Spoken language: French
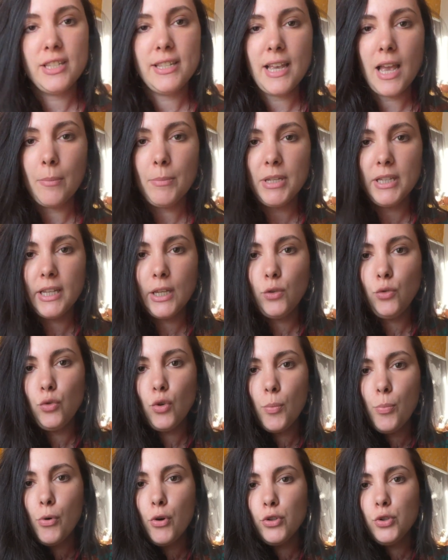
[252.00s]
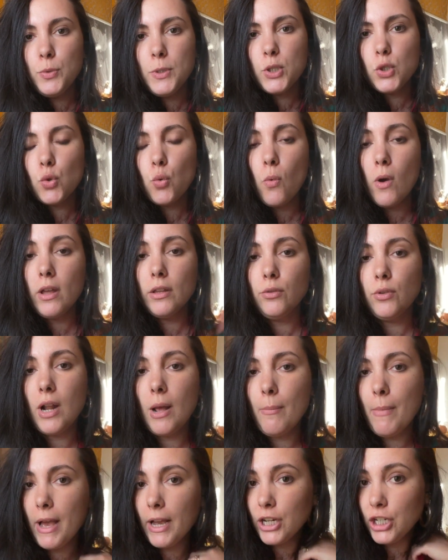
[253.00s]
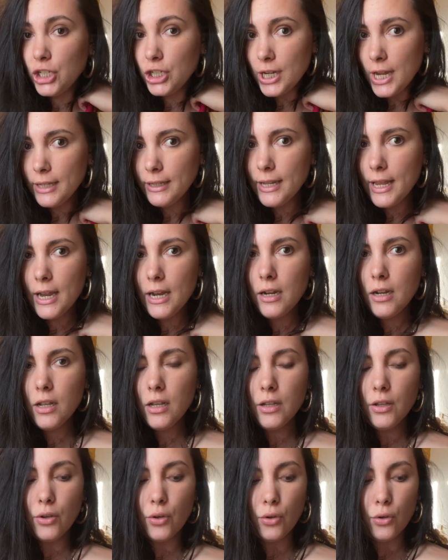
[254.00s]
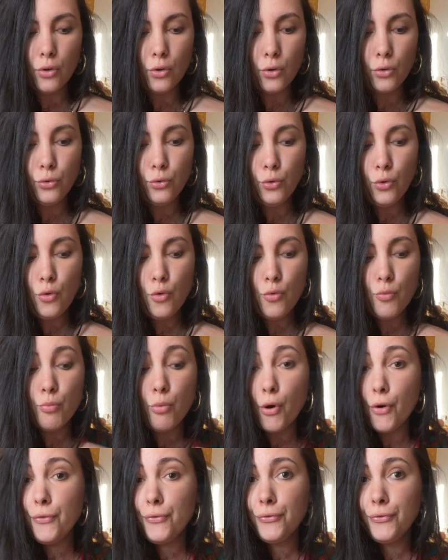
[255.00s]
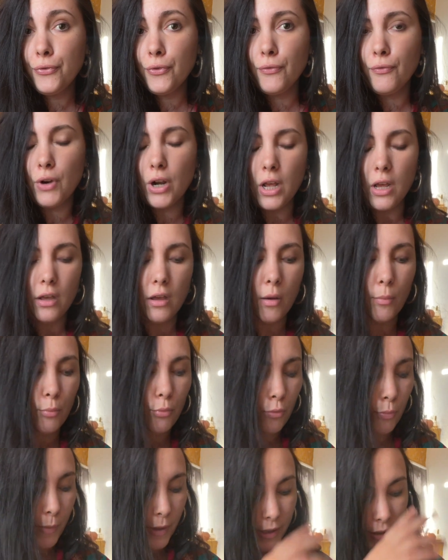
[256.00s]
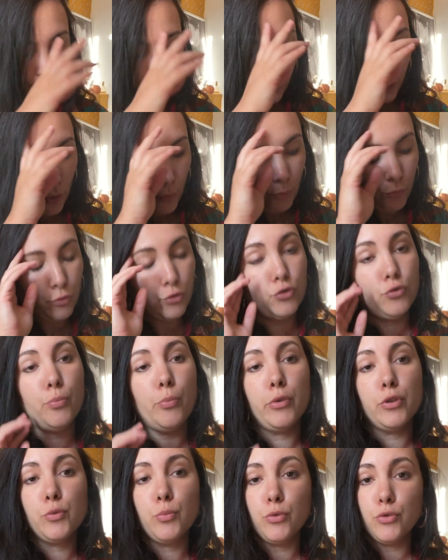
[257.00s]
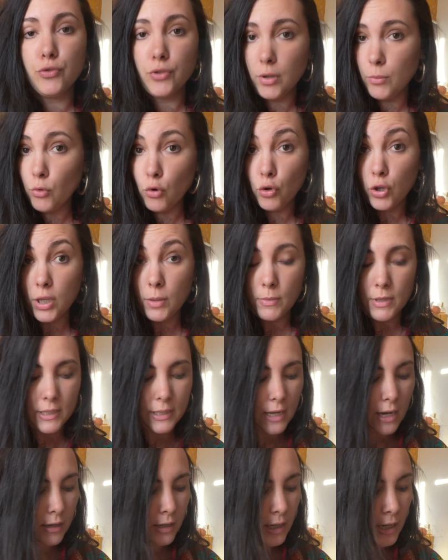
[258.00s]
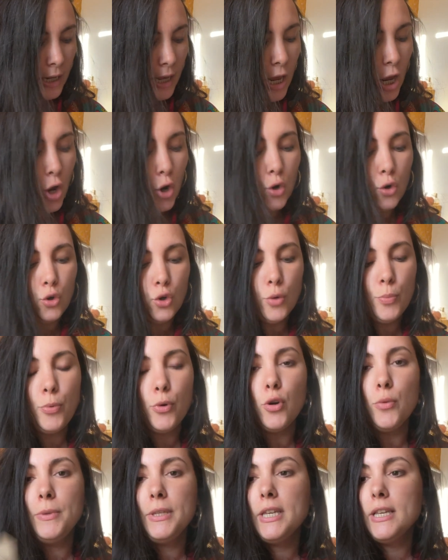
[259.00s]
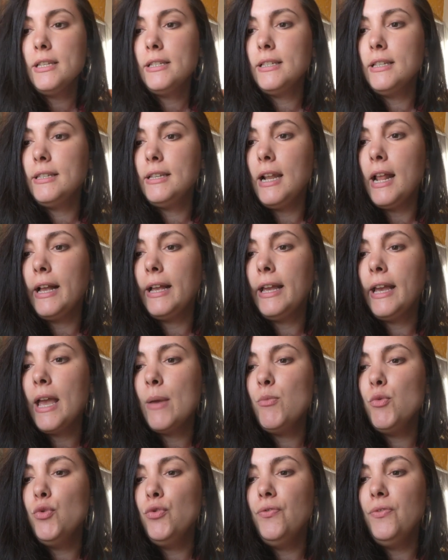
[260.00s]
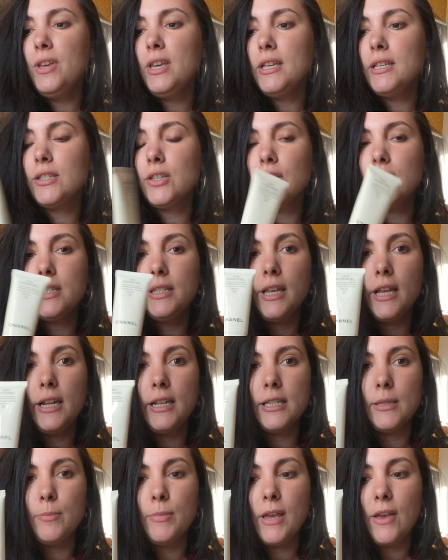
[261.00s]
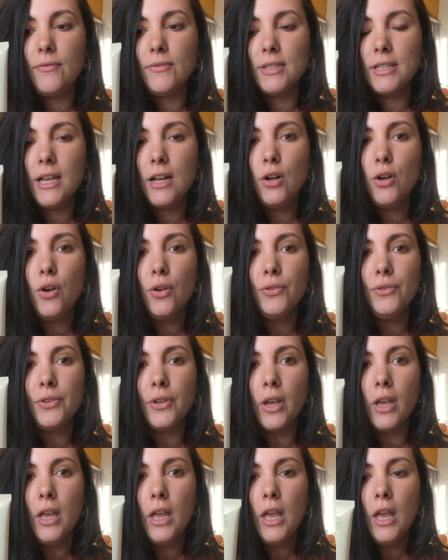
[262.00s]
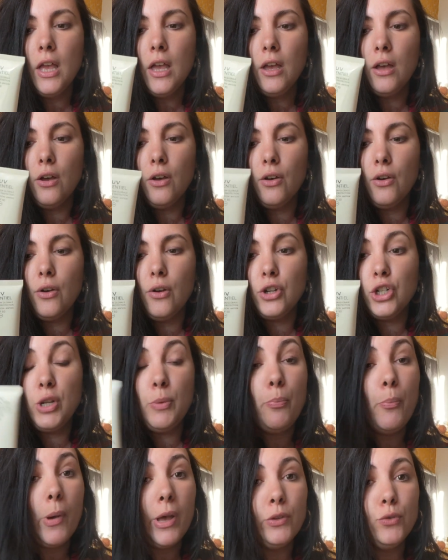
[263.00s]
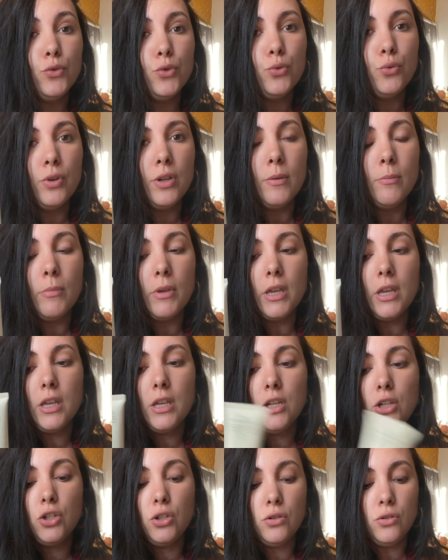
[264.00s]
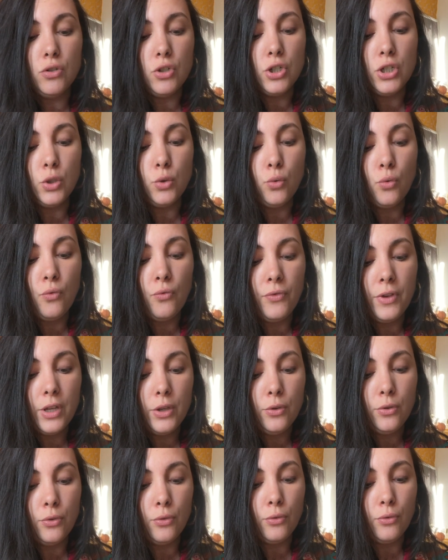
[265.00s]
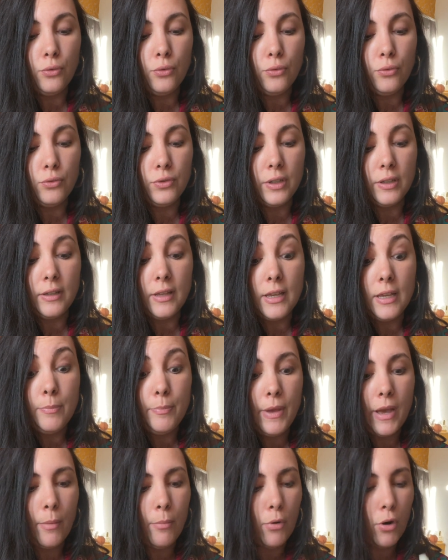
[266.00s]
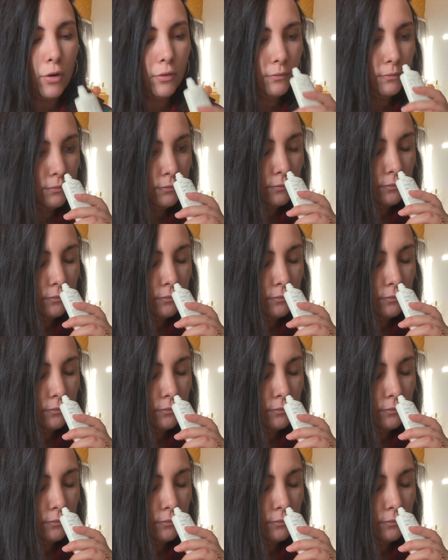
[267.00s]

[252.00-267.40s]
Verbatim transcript: terminé deux produits soins de la marque Chanel, de euh, deux bof, voilà, un peu, pas des flops, mais je n'ai pas spécialement aimé ça. Le premier, c'était la crème UV essentielle SPF 50. Euh, j'ai pas du tout aimé, j'ai trouvé que c'était hyper blanc,